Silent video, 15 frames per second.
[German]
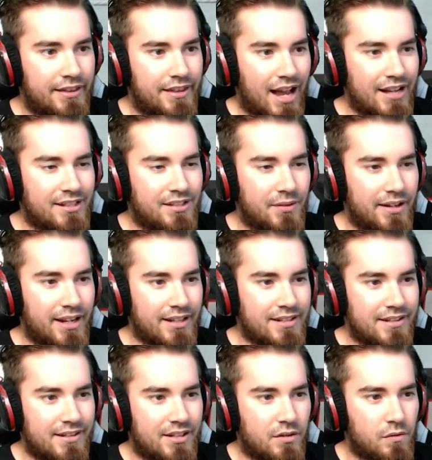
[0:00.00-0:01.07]
Das wird
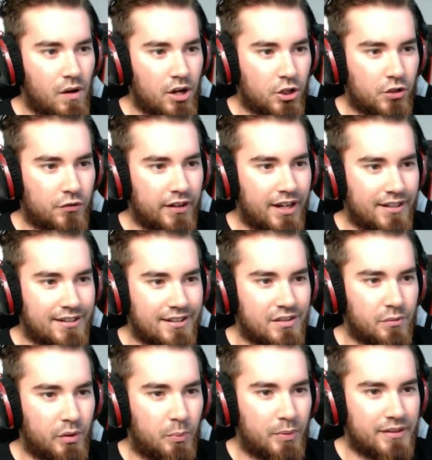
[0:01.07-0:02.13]
jetzt ein Squash für das, dass
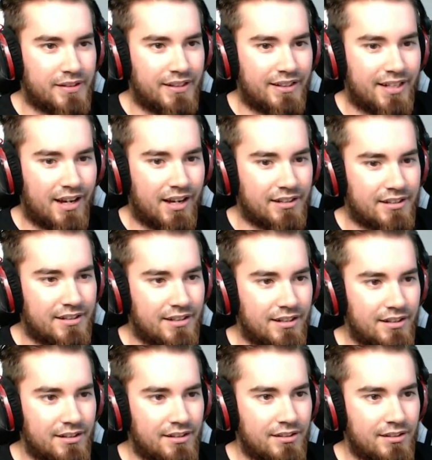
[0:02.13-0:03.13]
du mich besiegt hast.